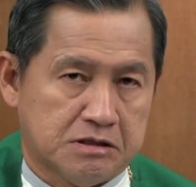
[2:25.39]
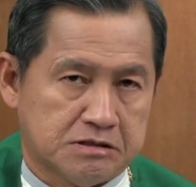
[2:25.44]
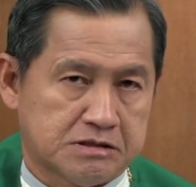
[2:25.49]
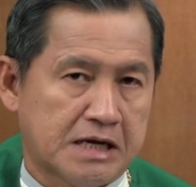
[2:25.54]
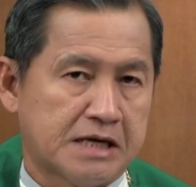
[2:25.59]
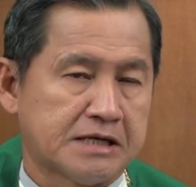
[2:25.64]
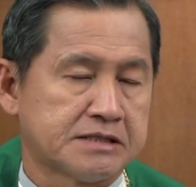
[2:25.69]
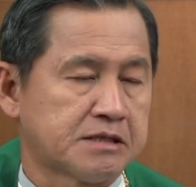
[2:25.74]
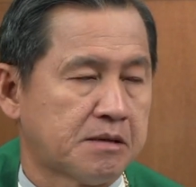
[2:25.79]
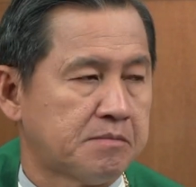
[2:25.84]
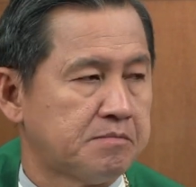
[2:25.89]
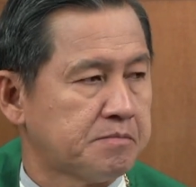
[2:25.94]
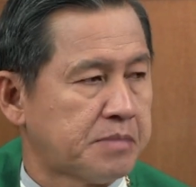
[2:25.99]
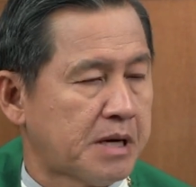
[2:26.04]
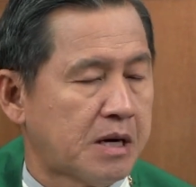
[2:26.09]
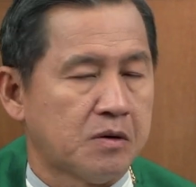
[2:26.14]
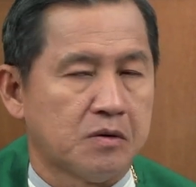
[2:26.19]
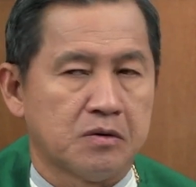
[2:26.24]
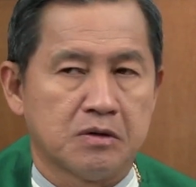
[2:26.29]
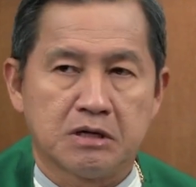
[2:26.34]
สร้างสำ
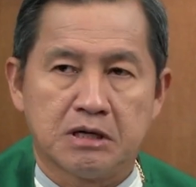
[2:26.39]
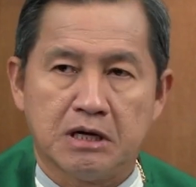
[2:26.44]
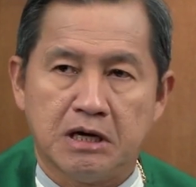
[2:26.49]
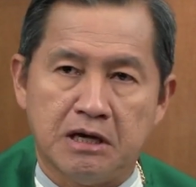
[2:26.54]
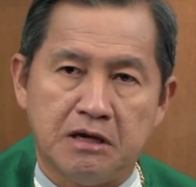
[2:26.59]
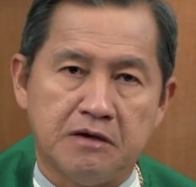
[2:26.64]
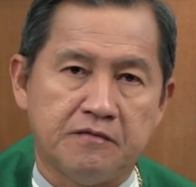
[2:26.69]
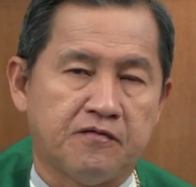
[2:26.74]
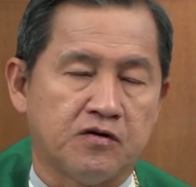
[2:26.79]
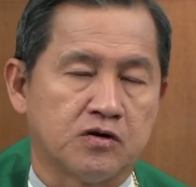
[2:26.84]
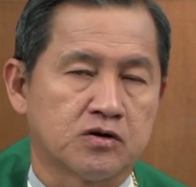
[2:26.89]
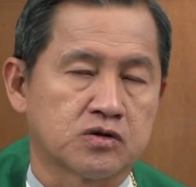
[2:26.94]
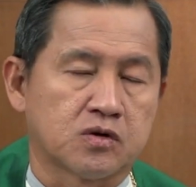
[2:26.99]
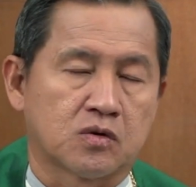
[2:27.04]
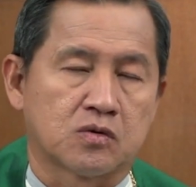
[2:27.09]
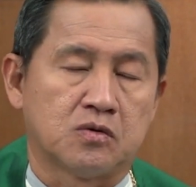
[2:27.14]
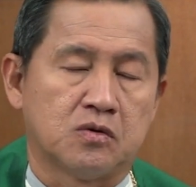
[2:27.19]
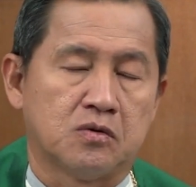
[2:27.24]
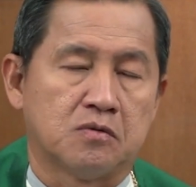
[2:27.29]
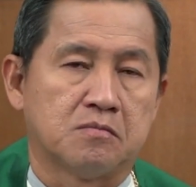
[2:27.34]
เพาแล้วก็ให้ฝนต
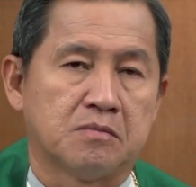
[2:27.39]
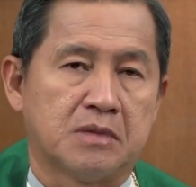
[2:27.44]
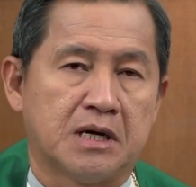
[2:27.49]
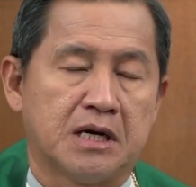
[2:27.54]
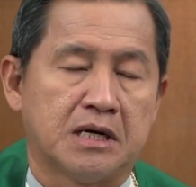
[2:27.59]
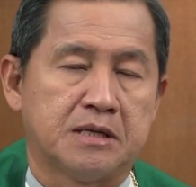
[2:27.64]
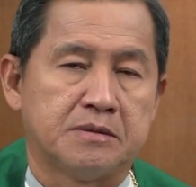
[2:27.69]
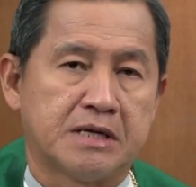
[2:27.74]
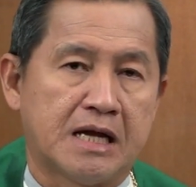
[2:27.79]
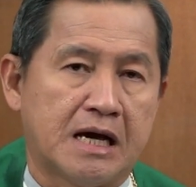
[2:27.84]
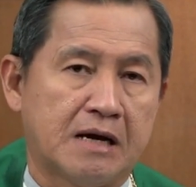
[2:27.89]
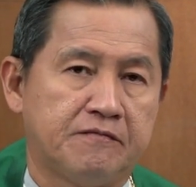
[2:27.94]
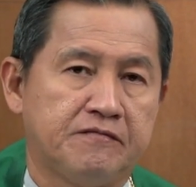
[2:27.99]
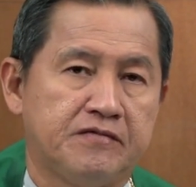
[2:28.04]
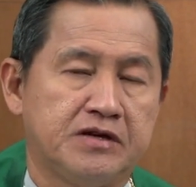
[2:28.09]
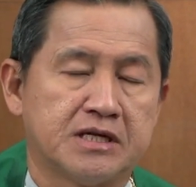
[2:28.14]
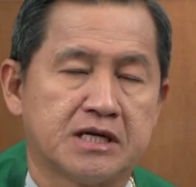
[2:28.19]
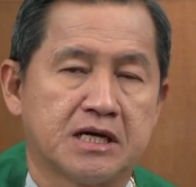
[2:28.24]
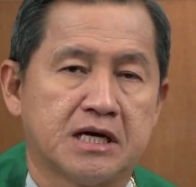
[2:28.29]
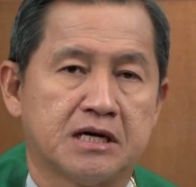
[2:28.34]
กลงมาน้ำ
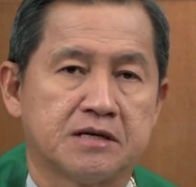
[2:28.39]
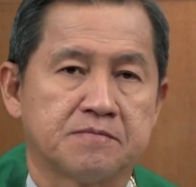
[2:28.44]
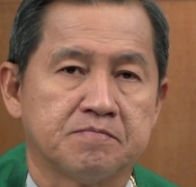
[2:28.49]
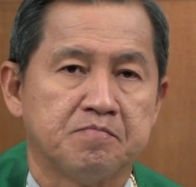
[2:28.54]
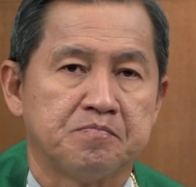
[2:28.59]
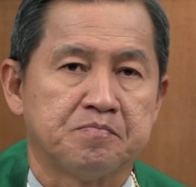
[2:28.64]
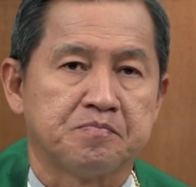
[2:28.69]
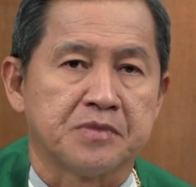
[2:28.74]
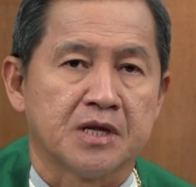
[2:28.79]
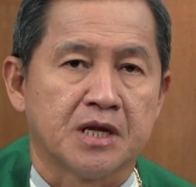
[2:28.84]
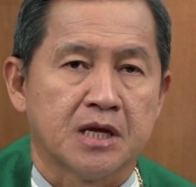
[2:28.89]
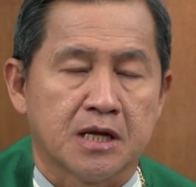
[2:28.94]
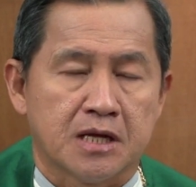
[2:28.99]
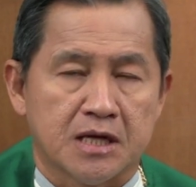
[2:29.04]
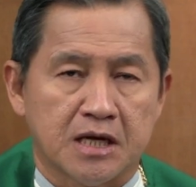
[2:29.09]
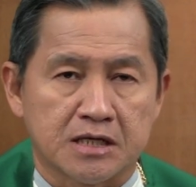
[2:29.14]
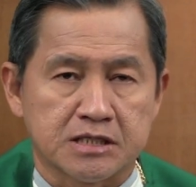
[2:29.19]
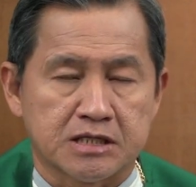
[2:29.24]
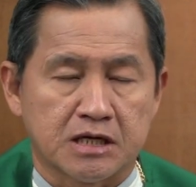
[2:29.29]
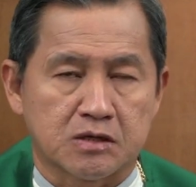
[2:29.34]
วินาศ
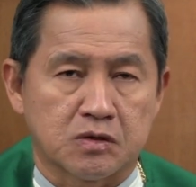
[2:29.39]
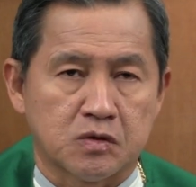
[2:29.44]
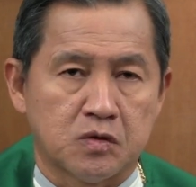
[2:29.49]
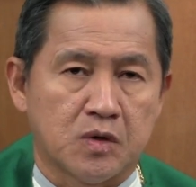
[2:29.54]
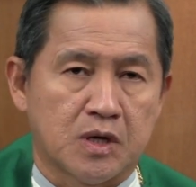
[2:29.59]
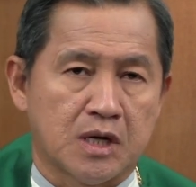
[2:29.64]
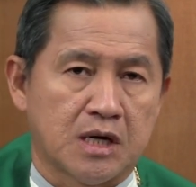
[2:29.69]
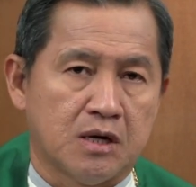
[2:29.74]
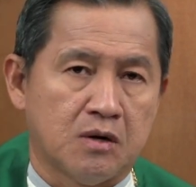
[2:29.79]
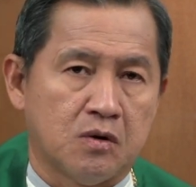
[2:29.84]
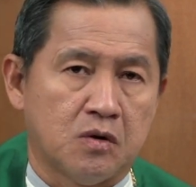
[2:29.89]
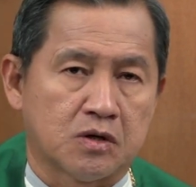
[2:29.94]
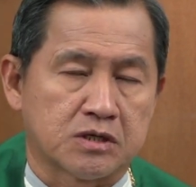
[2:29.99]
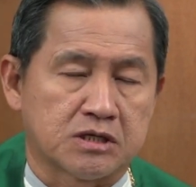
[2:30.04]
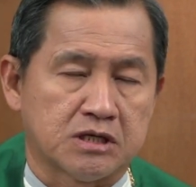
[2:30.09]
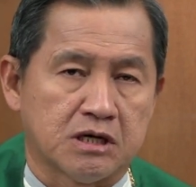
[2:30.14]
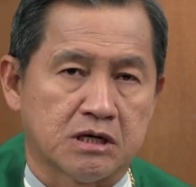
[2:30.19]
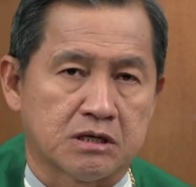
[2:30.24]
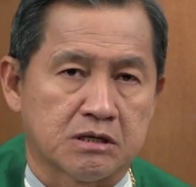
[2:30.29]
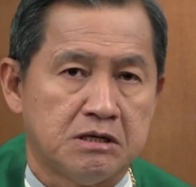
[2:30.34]
หลังจากโนอาออก
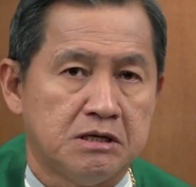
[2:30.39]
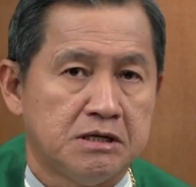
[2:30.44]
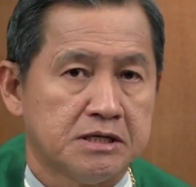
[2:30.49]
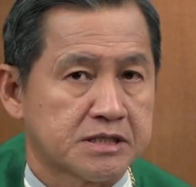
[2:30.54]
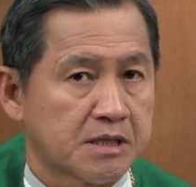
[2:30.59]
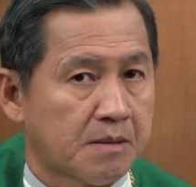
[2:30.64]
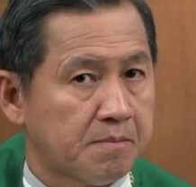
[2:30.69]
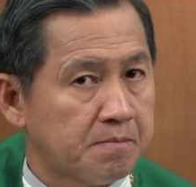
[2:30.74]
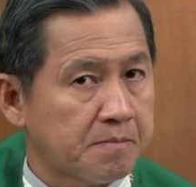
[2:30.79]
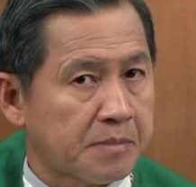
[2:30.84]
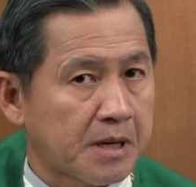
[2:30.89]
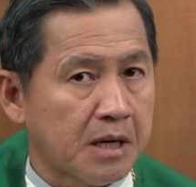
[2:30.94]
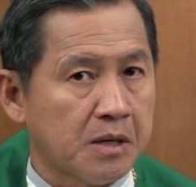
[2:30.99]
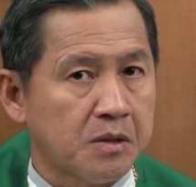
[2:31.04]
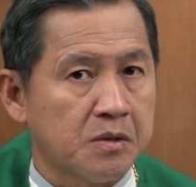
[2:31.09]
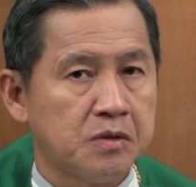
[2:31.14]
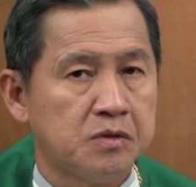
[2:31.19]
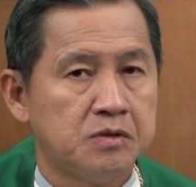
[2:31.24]
จากสำเพา